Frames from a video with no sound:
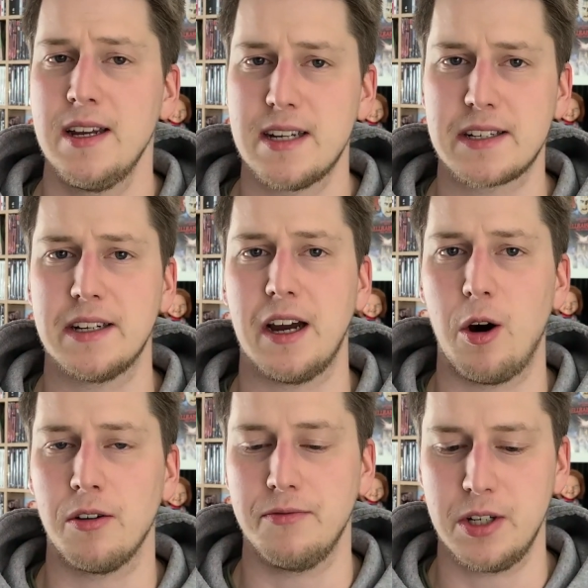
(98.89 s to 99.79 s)
Ich hatte da ja
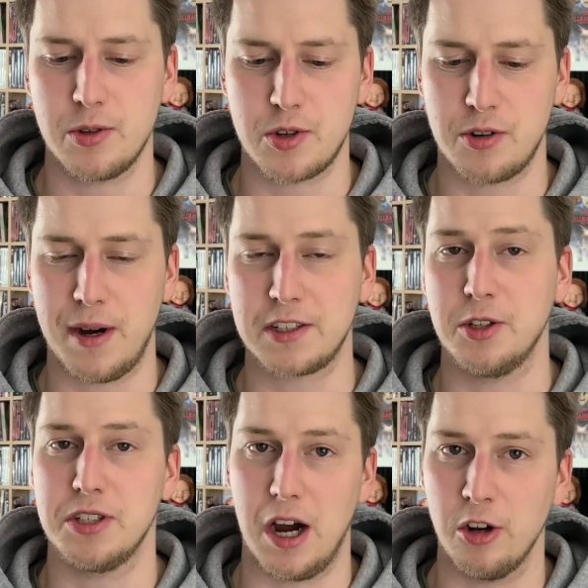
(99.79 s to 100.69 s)
auch ein Video zu gemacht,
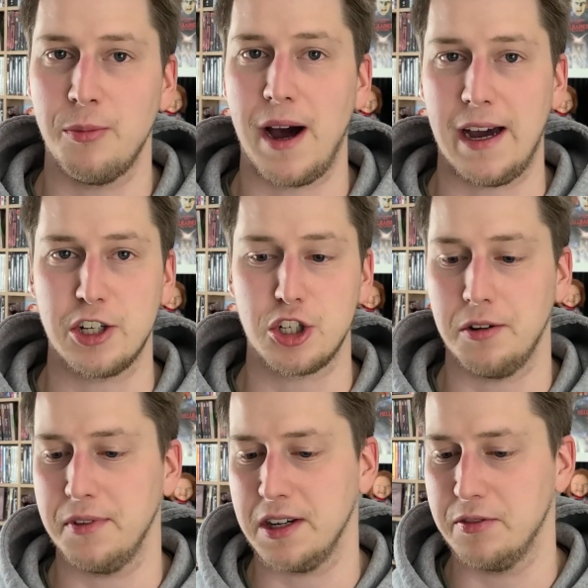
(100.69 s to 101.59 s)
könnt ihr auch nochmal
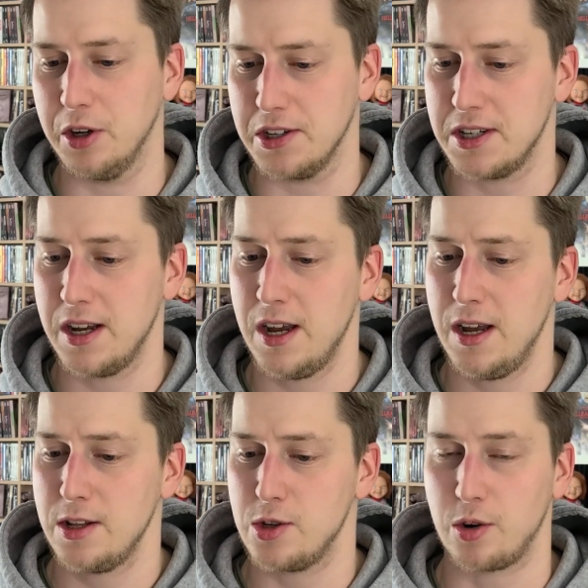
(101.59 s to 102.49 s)
reinschauen, wenn ihr wollt,
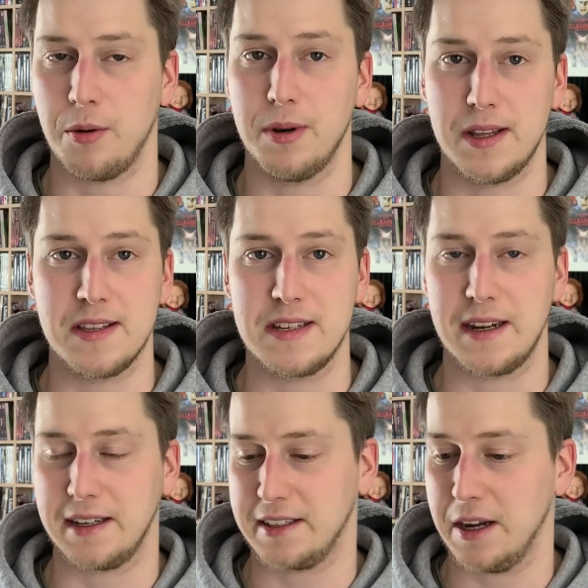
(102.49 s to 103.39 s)
zur kompletten
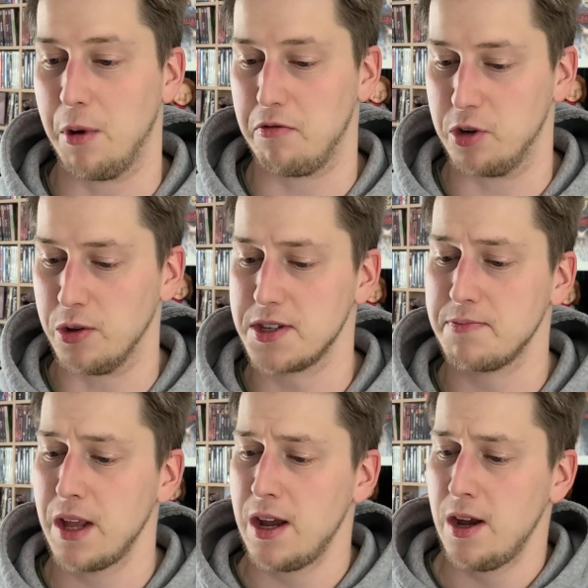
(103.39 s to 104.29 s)
Serie Game of Thrones.